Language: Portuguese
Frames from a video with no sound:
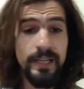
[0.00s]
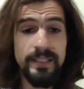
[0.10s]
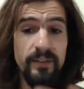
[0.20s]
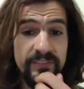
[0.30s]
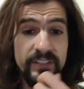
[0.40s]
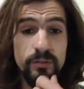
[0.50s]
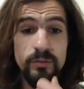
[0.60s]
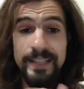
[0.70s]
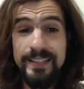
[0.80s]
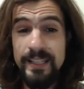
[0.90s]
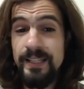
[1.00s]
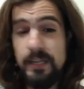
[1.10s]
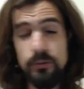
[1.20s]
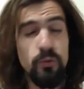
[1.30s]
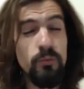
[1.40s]
Cada vício está
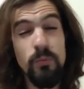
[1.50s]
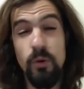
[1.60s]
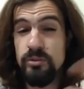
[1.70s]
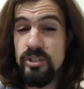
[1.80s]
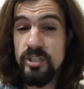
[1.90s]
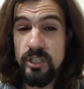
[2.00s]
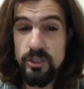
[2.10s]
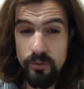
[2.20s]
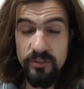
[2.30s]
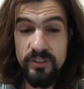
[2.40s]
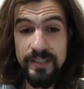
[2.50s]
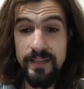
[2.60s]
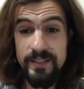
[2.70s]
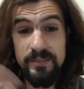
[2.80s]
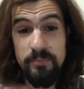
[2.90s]
interligado com um monte de questões
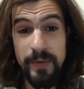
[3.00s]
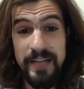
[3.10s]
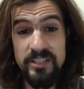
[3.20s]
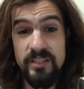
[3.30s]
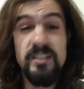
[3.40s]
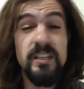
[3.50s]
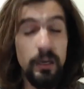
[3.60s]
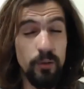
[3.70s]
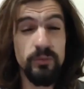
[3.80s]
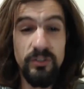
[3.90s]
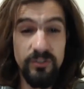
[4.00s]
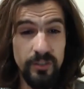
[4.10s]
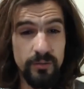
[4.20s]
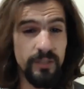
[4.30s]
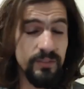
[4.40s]
internas e práticas e que
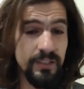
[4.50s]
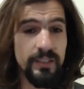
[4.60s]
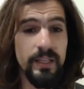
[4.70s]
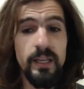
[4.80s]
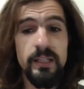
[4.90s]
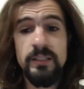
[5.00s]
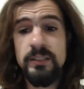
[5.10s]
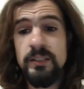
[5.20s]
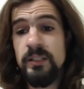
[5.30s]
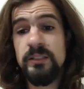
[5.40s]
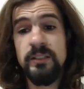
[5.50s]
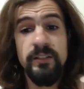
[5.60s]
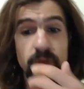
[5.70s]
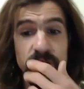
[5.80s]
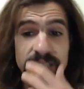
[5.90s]
aconteceram na vida dela.
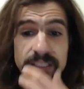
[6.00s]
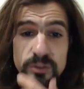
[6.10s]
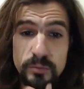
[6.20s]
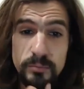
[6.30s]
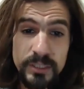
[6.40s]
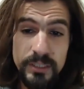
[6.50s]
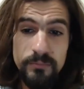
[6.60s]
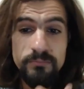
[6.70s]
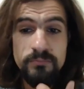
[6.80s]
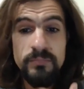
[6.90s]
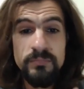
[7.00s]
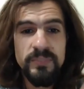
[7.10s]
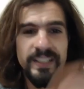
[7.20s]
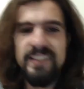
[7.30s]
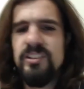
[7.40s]
E você assumir
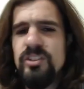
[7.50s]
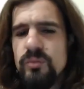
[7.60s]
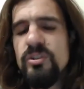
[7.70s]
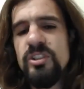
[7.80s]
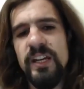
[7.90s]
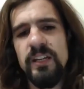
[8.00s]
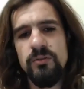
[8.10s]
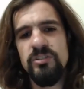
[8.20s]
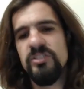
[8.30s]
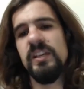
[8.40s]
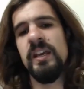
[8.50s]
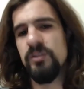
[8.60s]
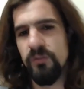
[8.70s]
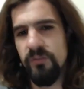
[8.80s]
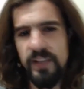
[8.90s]
que existe um jeito de se
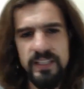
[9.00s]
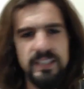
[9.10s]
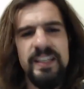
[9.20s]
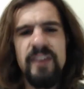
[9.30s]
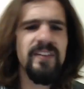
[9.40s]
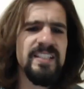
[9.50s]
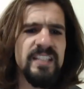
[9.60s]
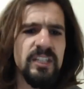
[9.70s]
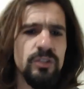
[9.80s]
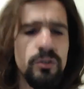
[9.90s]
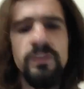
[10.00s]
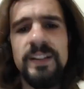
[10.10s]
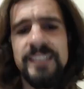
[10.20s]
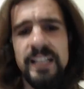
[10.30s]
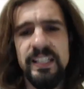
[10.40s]
resolver e que é fazer isso ou
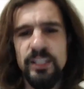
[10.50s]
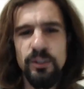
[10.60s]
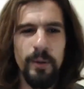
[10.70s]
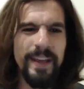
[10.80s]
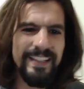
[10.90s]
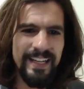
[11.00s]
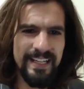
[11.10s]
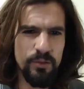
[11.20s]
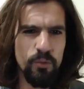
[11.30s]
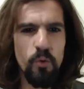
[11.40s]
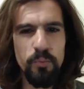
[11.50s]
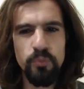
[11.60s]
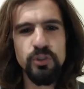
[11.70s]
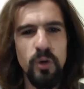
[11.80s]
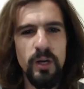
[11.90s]
fazer aquilo, ou é internação
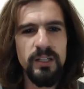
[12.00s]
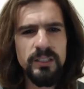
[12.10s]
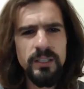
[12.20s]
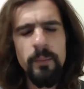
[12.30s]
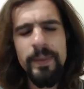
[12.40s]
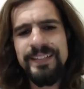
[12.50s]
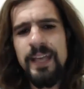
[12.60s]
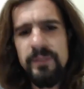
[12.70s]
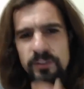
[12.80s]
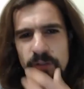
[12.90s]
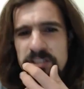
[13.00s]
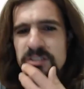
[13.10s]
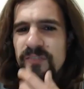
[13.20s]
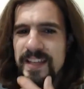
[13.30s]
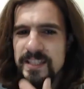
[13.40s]
compulsória. Percebe? Se nós
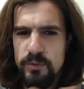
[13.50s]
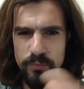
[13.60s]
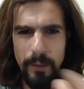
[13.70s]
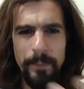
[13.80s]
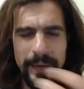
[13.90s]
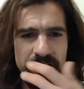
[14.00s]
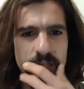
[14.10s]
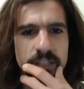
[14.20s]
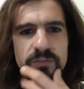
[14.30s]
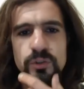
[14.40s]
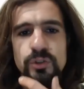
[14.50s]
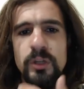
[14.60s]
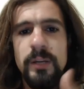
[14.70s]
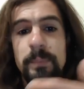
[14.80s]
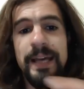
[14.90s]
tivéssemos uma prática que
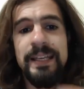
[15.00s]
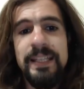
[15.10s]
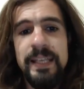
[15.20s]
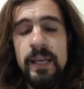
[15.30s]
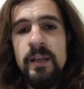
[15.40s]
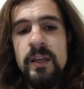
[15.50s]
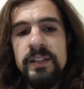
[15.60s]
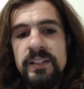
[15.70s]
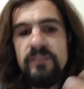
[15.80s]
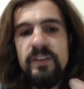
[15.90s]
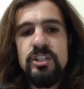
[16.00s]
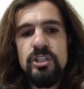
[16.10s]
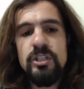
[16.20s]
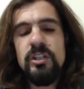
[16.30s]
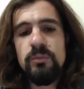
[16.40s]
funciona, para que
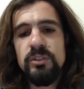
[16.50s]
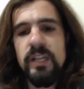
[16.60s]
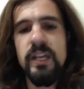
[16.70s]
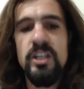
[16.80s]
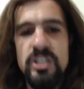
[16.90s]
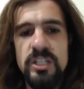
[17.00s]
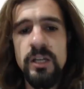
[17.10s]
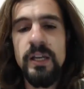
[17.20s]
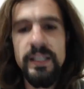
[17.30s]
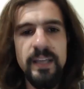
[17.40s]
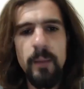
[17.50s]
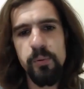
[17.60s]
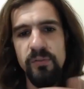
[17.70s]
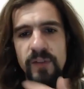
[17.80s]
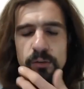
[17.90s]
investiríamos energia em
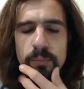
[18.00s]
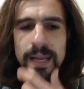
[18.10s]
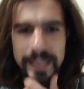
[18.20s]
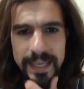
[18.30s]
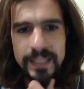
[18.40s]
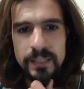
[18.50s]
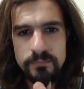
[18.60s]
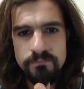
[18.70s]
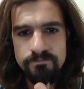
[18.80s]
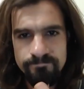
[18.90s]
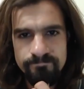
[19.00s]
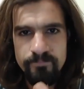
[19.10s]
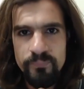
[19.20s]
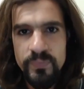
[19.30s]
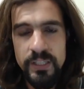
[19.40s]
aprovar uma lei
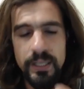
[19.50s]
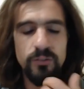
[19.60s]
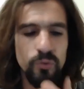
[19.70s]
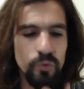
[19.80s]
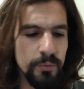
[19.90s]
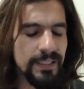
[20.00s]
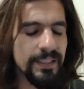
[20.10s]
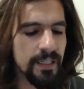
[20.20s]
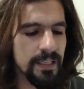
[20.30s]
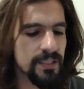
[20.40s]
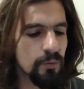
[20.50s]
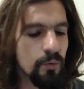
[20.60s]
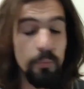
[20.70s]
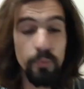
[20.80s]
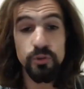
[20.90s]
que assume internação
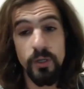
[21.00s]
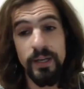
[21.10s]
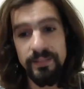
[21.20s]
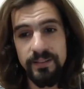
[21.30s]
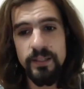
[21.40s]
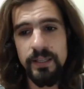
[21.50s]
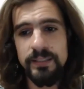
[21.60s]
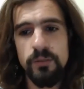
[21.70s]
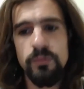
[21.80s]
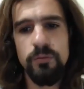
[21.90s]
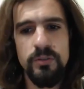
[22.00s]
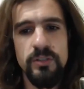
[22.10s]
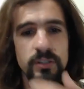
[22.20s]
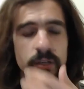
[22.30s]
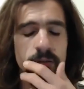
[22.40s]
compulsória? Essa internação que eu estou
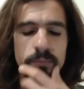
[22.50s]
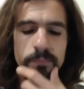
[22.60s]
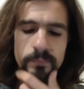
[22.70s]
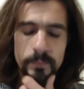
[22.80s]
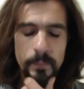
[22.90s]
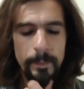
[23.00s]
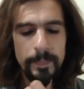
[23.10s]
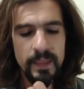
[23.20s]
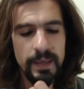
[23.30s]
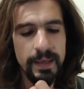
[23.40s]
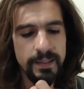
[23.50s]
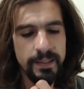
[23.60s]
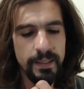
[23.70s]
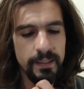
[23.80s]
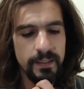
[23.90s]
dizendo é
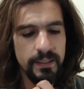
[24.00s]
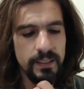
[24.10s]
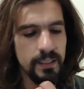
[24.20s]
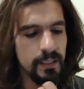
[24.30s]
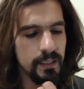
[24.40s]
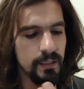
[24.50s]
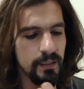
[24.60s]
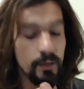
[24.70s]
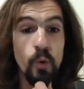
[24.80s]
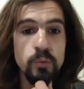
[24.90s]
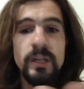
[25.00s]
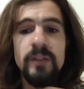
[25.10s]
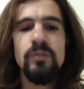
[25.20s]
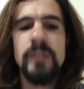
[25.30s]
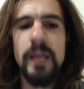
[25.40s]
aquela que contra
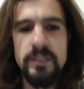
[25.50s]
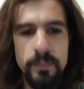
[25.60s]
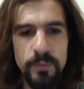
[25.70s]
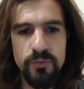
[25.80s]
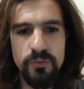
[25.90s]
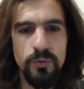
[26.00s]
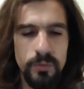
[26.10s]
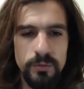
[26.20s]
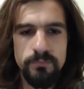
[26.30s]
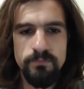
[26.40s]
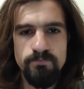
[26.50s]
a vontade da pessoa.